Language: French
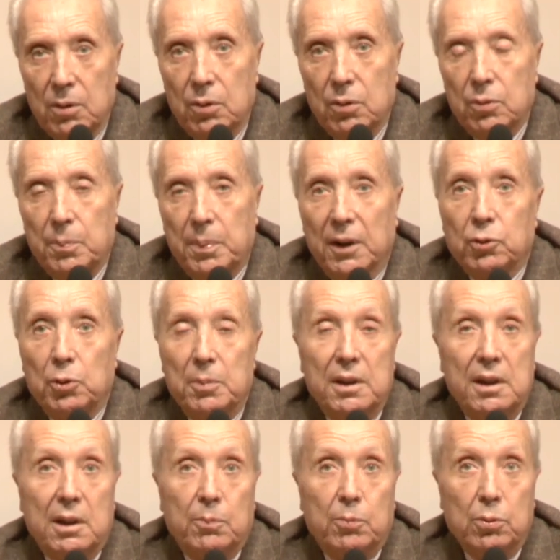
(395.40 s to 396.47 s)
le, père
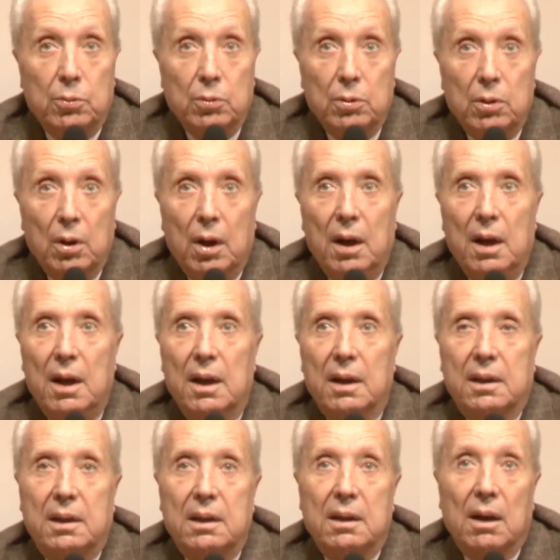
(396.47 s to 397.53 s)
Dominique Bourg,
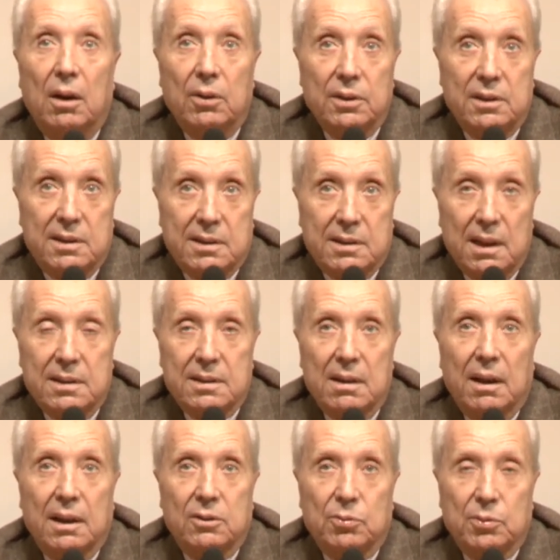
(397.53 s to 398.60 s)
qui en
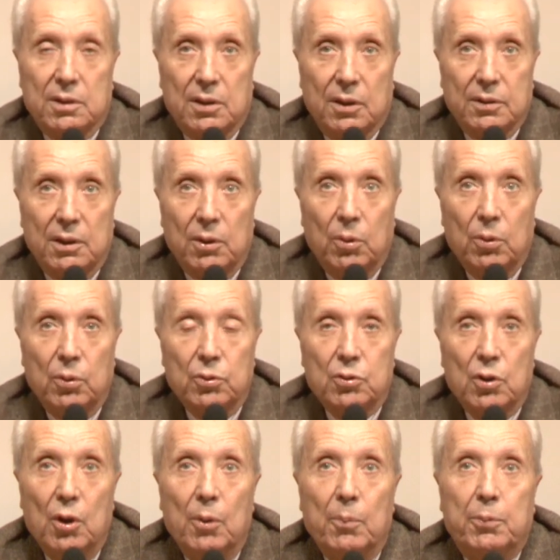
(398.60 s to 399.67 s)

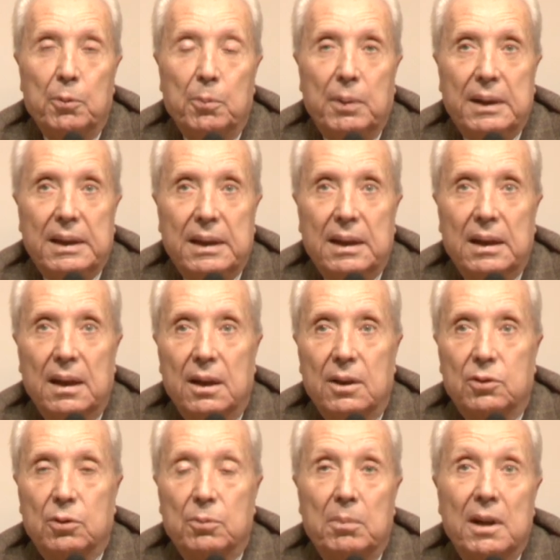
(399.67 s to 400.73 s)
1671 publie
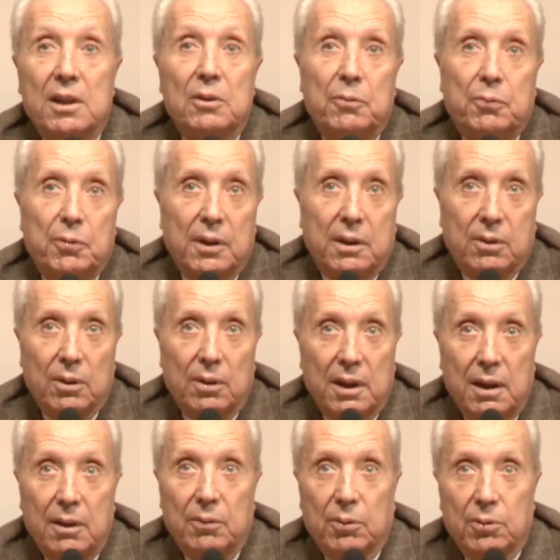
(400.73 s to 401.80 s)
ce magnifique
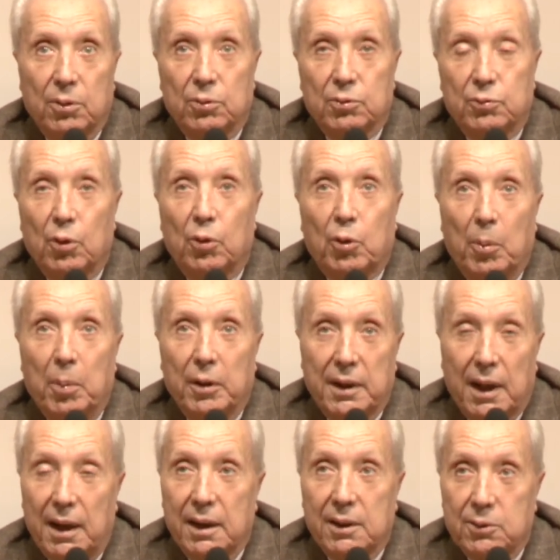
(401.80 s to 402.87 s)
livre dont je vous recommande
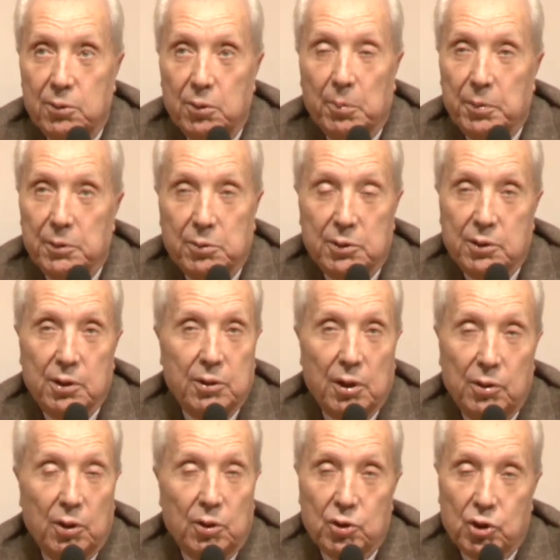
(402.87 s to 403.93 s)
la lecture parce que c'est
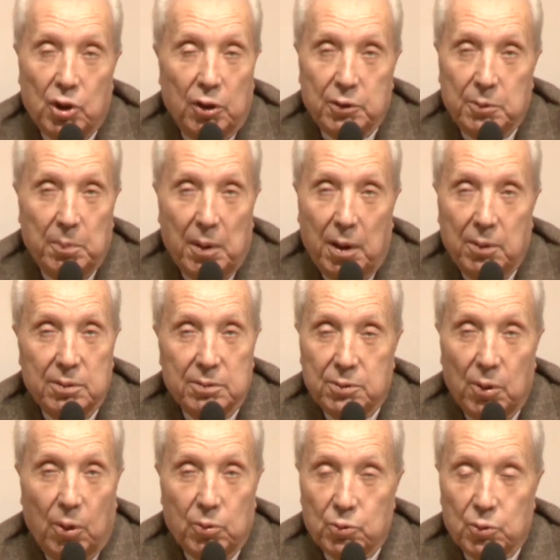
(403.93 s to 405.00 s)
un enchantement
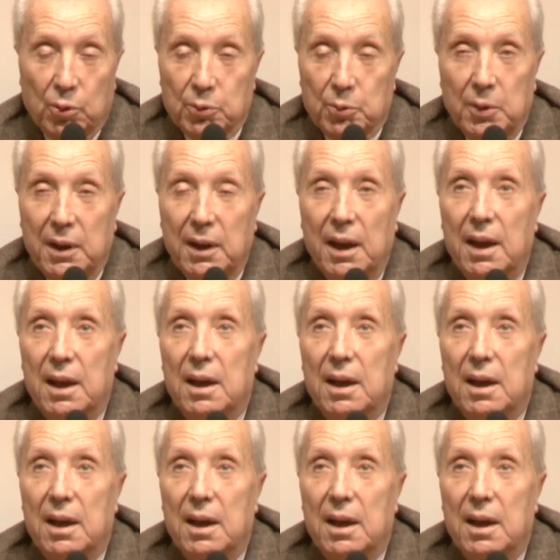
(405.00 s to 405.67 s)
encore aujourd'hui,